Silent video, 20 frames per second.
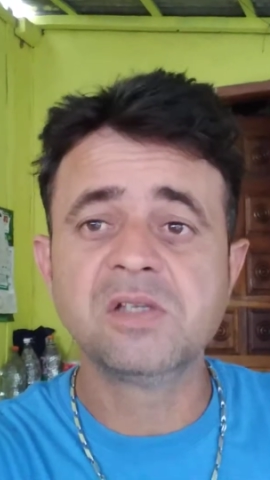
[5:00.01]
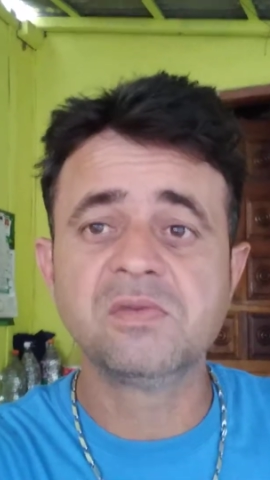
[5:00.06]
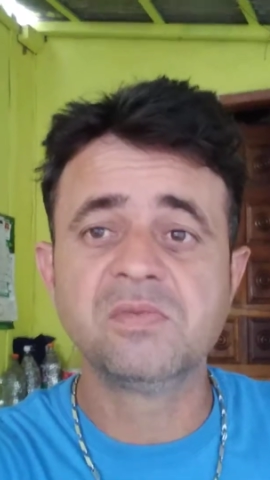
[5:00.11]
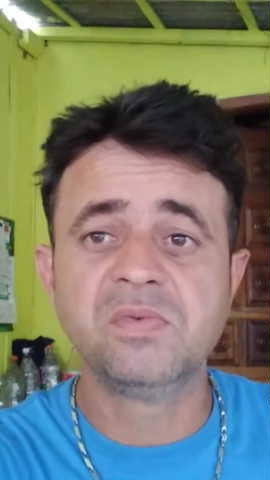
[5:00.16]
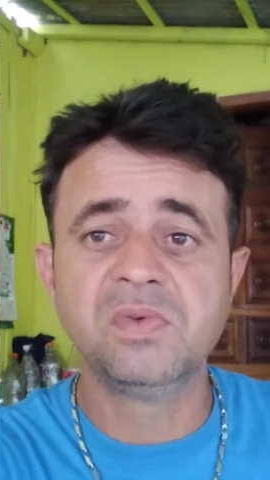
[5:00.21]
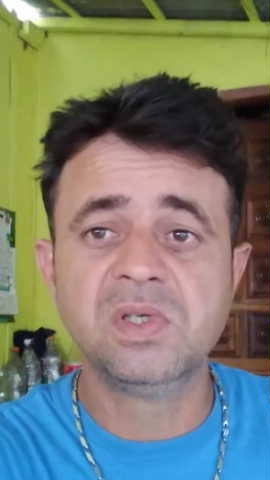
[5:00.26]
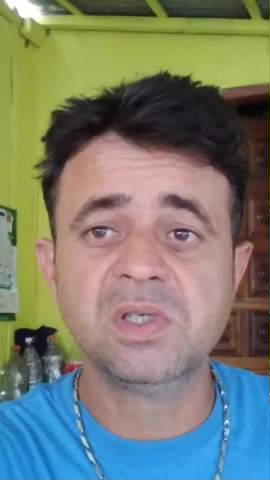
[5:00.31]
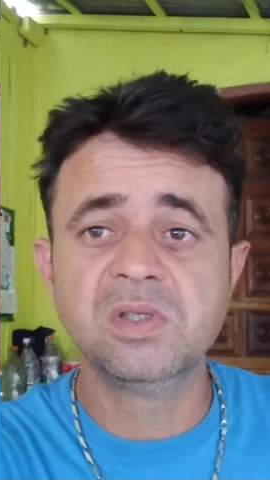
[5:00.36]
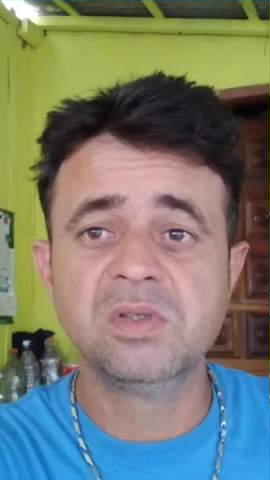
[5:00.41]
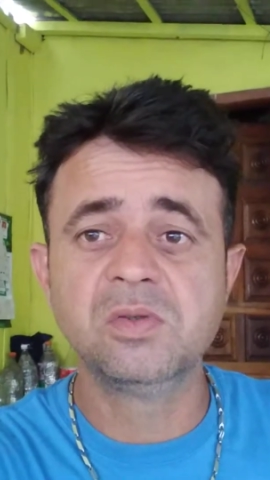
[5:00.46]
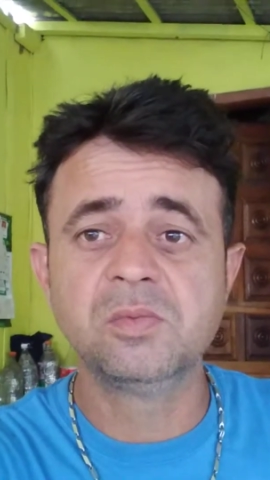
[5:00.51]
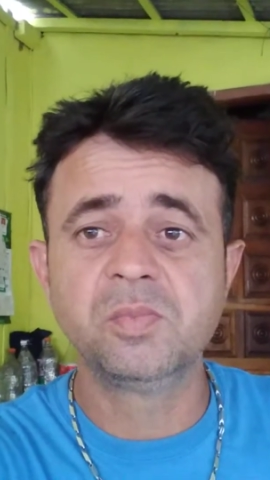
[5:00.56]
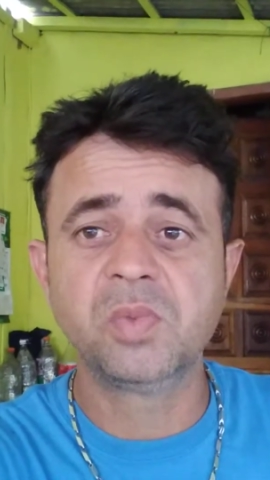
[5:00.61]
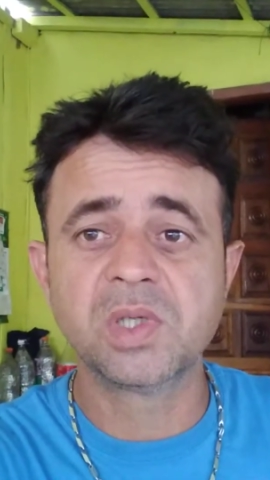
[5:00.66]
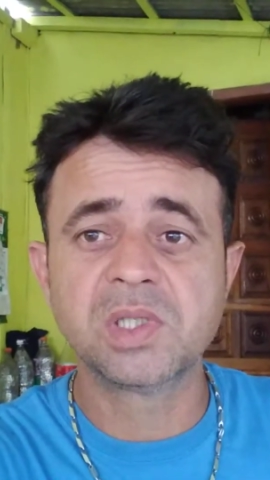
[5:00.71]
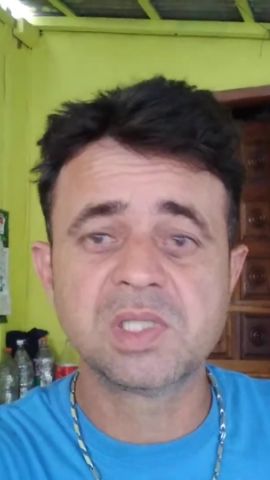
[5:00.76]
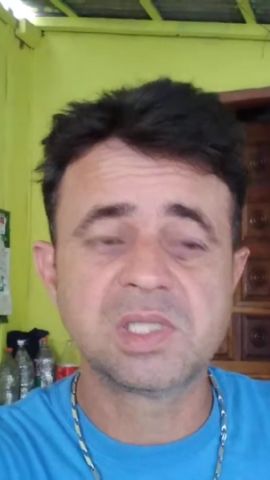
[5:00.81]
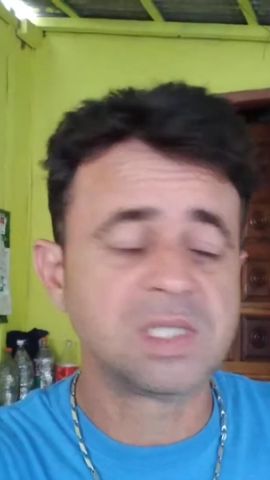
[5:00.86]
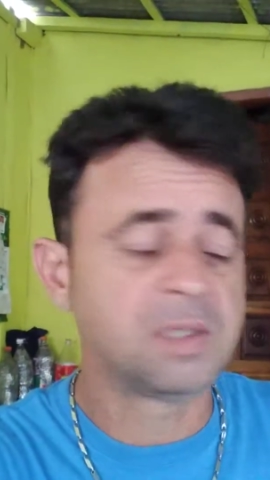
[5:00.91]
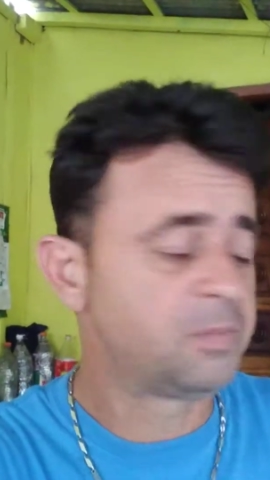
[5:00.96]
vídeo
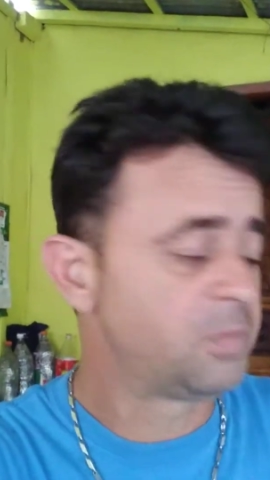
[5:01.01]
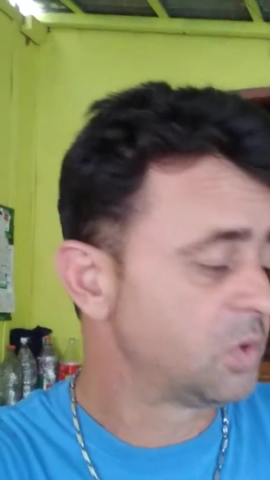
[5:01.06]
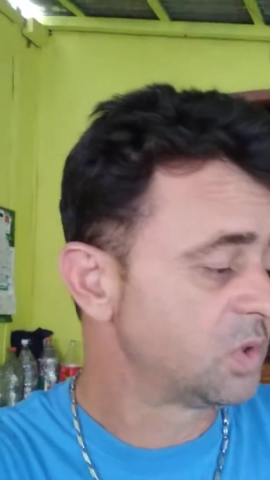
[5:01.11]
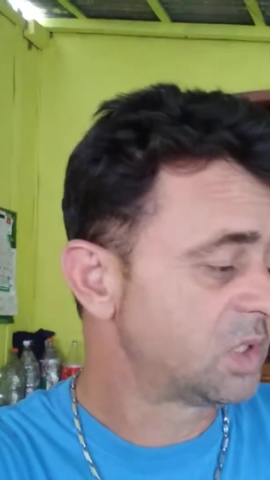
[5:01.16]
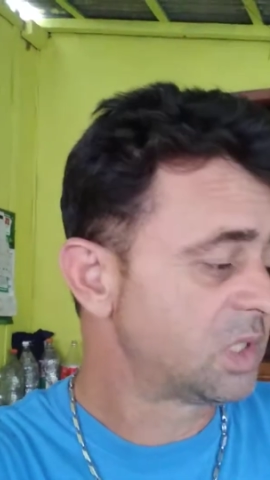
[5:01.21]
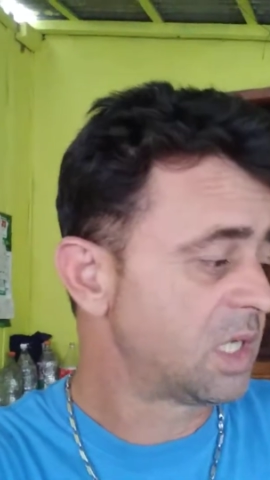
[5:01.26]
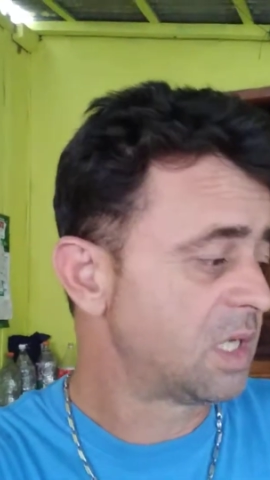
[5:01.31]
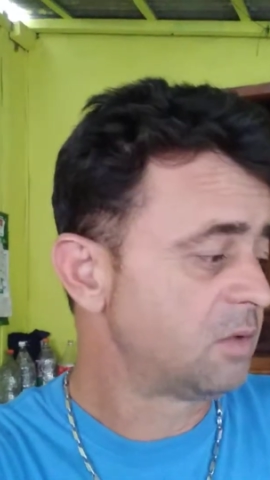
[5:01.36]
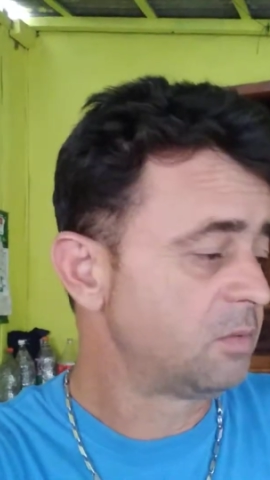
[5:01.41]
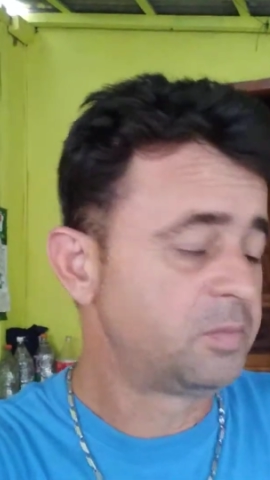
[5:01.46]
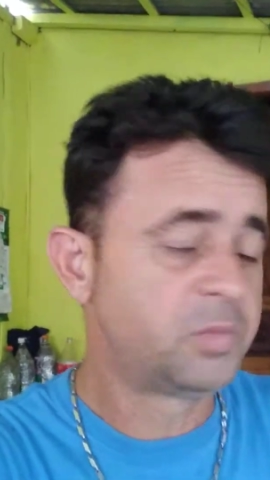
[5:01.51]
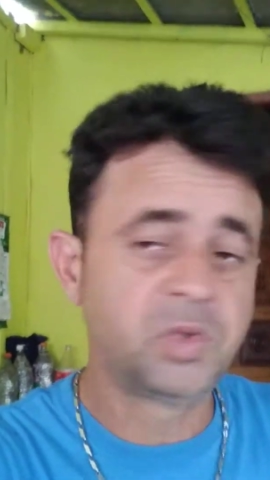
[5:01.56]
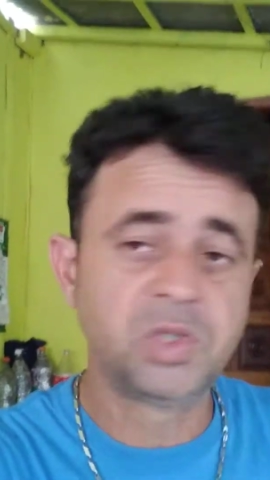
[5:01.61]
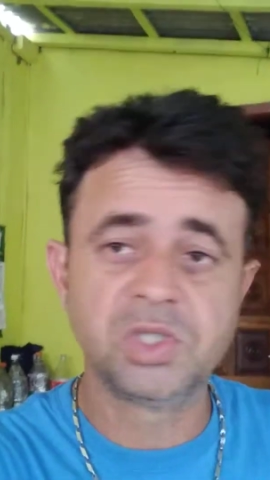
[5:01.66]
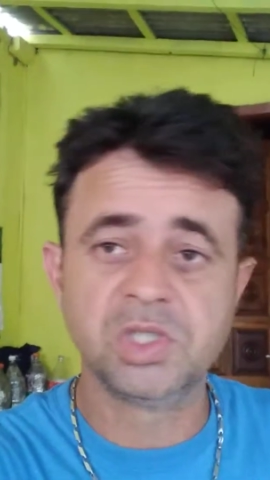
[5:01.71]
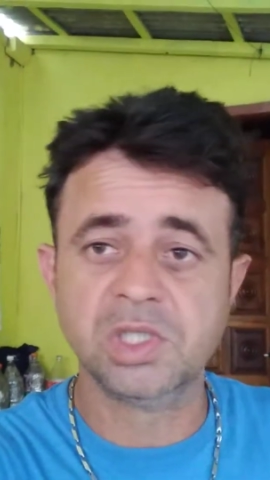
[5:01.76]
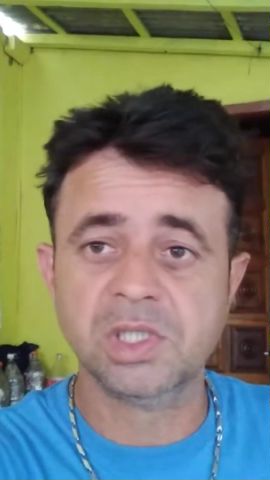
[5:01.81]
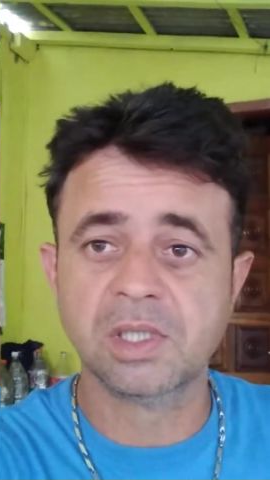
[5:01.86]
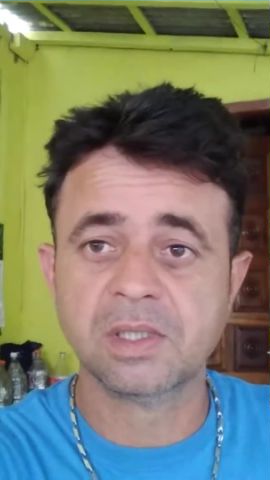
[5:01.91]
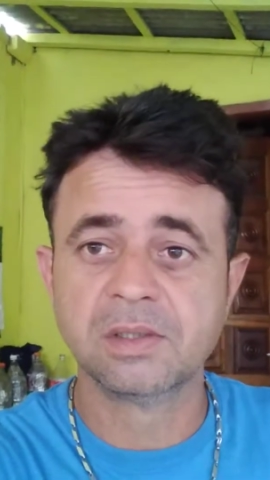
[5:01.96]
pode ser postado por
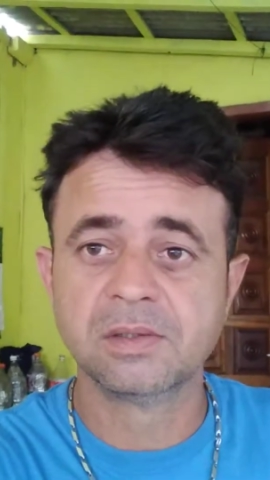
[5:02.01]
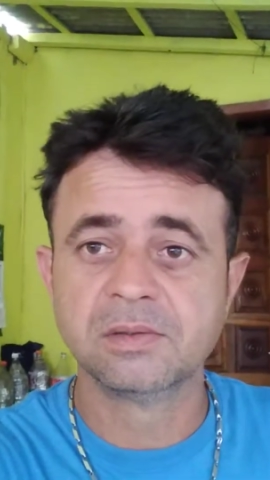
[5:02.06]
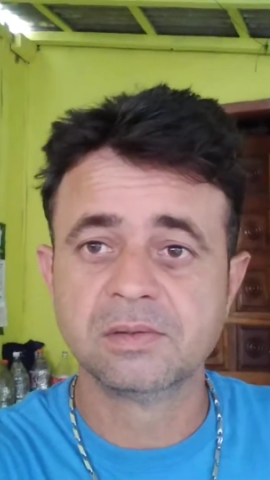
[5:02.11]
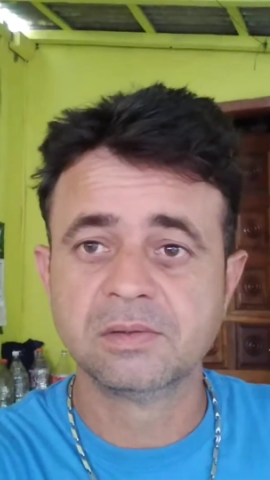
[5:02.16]
dia.